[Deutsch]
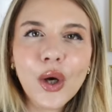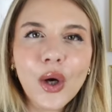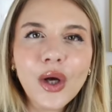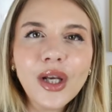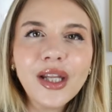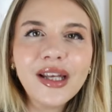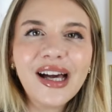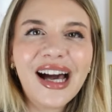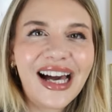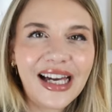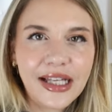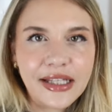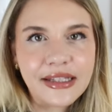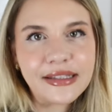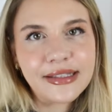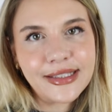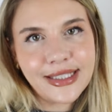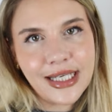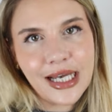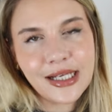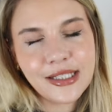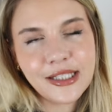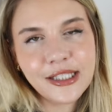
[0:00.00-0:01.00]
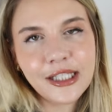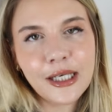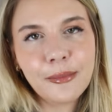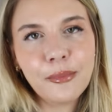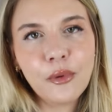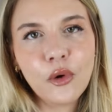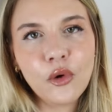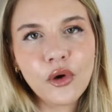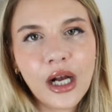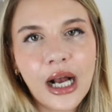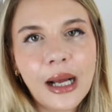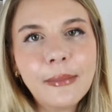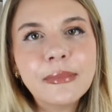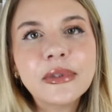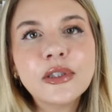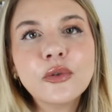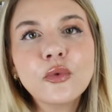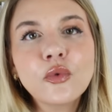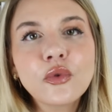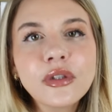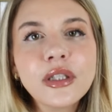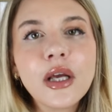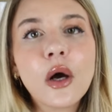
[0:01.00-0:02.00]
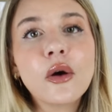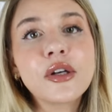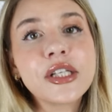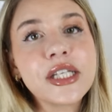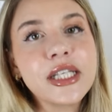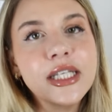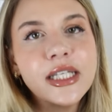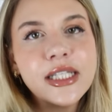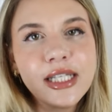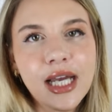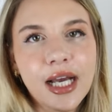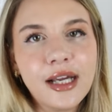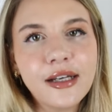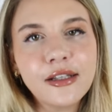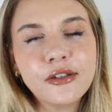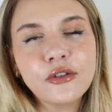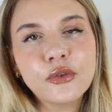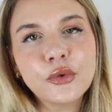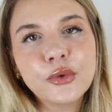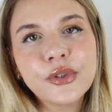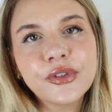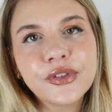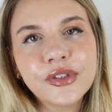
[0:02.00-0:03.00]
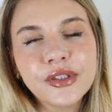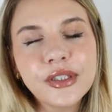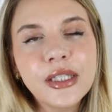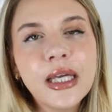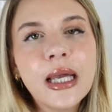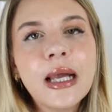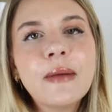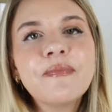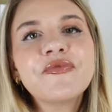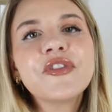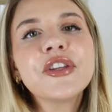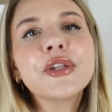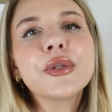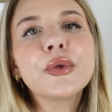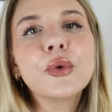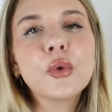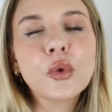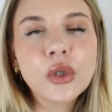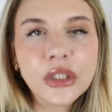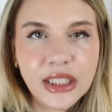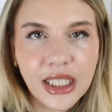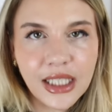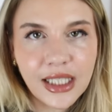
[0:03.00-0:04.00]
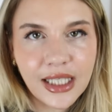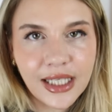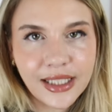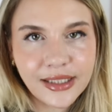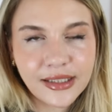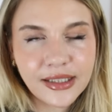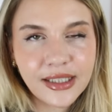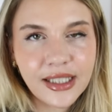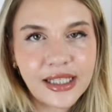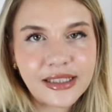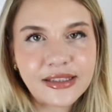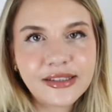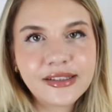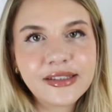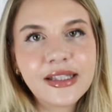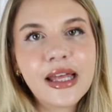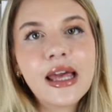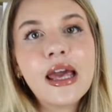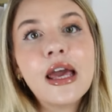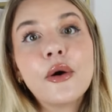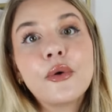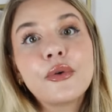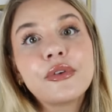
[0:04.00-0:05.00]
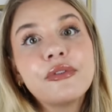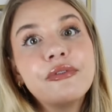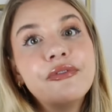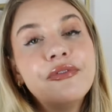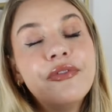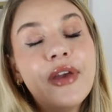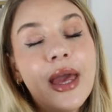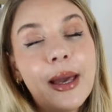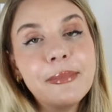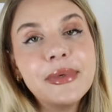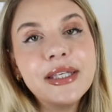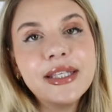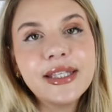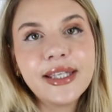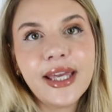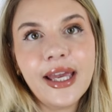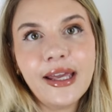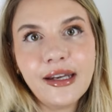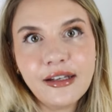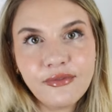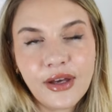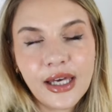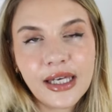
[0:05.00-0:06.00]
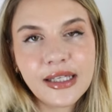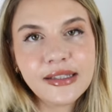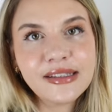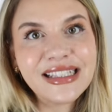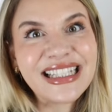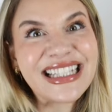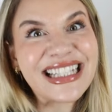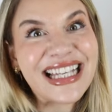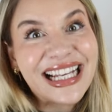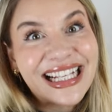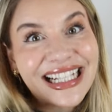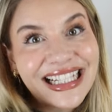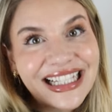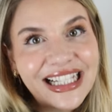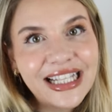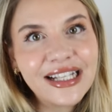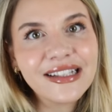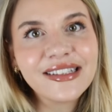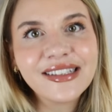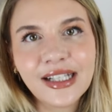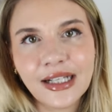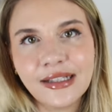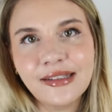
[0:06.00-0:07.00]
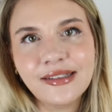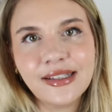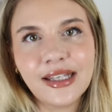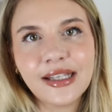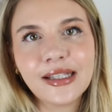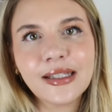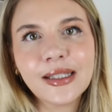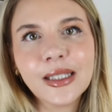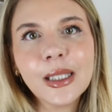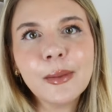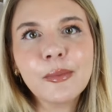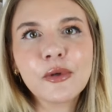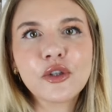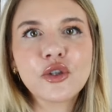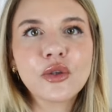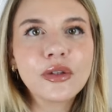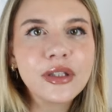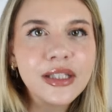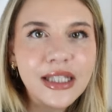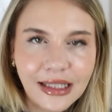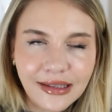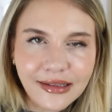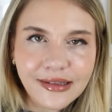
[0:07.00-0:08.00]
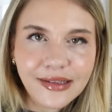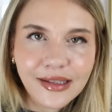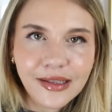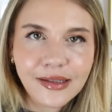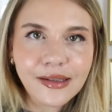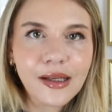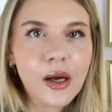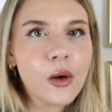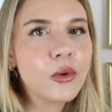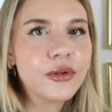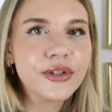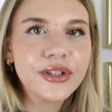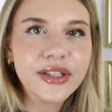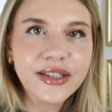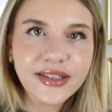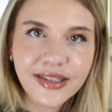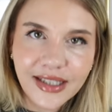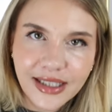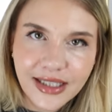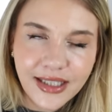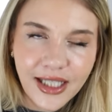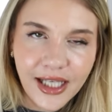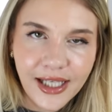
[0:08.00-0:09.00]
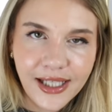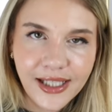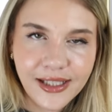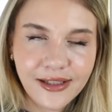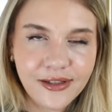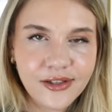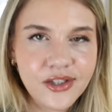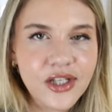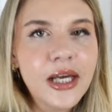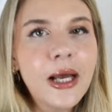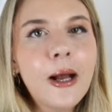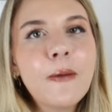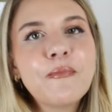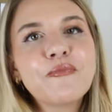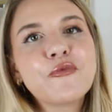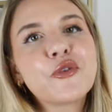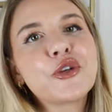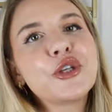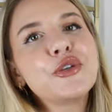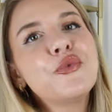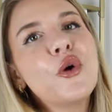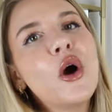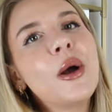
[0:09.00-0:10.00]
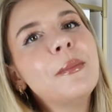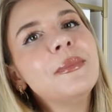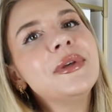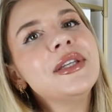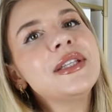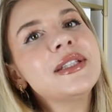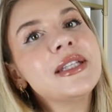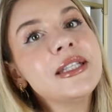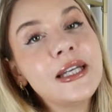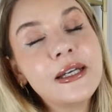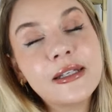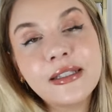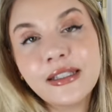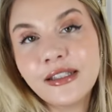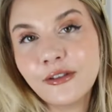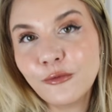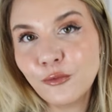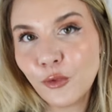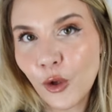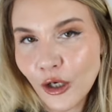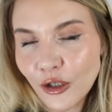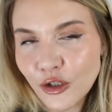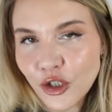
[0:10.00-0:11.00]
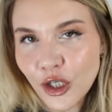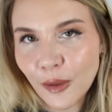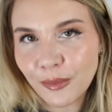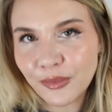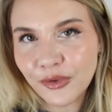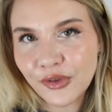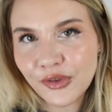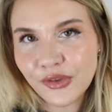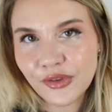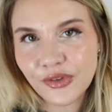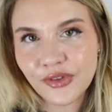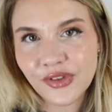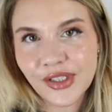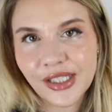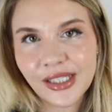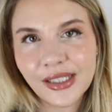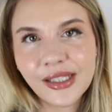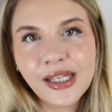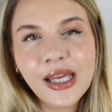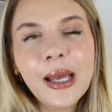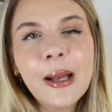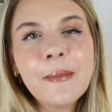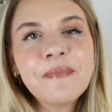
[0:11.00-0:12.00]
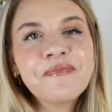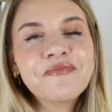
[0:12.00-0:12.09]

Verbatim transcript: tolle, einzigartige Programme und auch digitale Kurse, die du runterladen kannst. Und wer mich kennt, weiß, ich erkläre es ganz akribisch und ganz genau und sehr technisch. Und ich freue mich, dich an diesen Workshops zu sehen.